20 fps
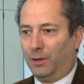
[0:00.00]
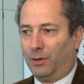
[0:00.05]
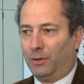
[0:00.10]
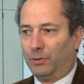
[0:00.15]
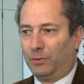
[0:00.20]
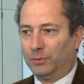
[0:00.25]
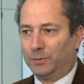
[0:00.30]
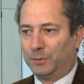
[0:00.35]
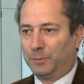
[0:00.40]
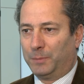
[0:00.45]

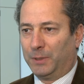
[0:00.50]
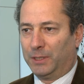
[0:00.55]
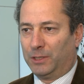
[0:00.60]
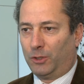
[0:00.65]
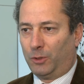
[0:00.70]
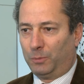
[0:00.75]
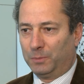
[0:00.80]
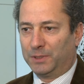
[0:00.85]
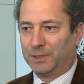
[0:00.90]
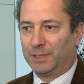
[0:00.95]
und
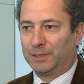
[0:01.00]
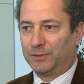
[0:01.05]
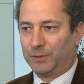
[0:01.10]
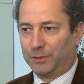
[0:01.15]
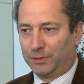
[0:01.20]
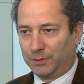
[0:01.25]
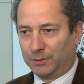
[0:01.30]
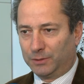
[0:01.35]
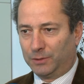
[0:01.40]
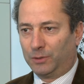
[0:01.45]
bekommt dann
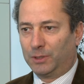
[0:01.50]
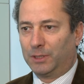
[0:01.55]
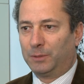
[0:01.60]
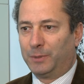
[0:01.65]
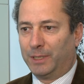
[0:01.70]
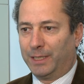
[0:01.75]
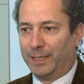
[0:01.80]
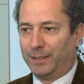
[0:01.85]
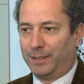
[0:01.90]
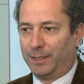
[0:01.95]
sozusagen noch
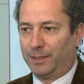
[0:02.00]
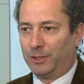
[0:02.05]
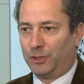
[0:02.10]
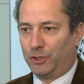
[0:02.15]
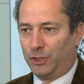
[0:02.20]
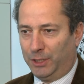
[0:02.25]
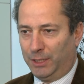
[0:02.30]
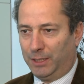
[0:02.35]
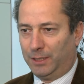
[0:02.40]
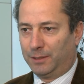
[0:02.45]
einmal eine
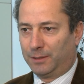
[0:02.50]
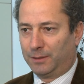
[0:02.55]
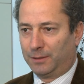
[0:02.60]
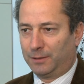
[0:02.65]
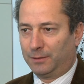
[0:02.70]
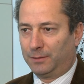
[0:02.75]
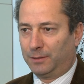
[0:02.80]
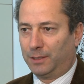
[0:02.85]
Schicht,